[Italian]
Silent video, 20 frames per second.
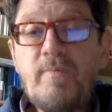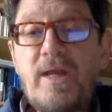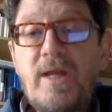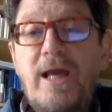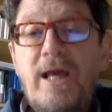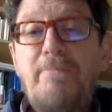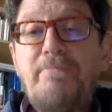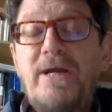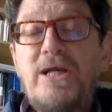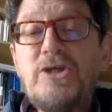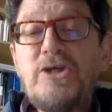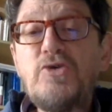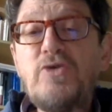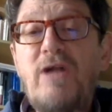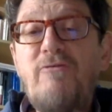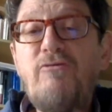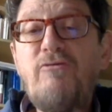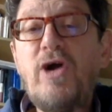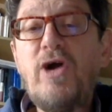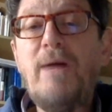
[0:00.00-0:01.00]
è preso
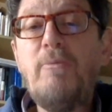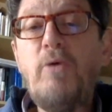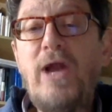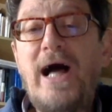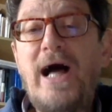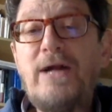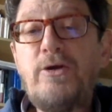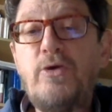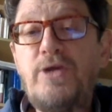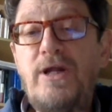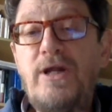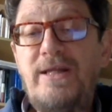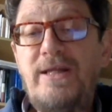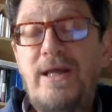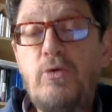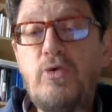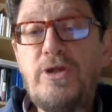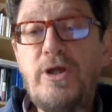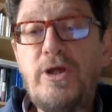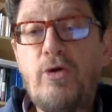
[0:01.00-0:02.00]
dal vocabolario del
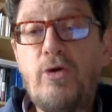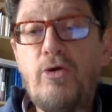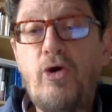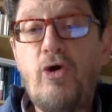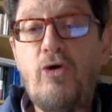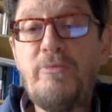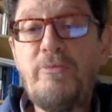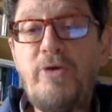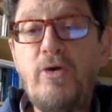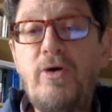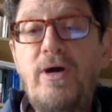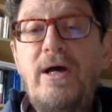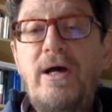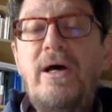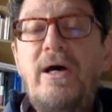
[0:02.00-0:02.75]
Deuteronomio,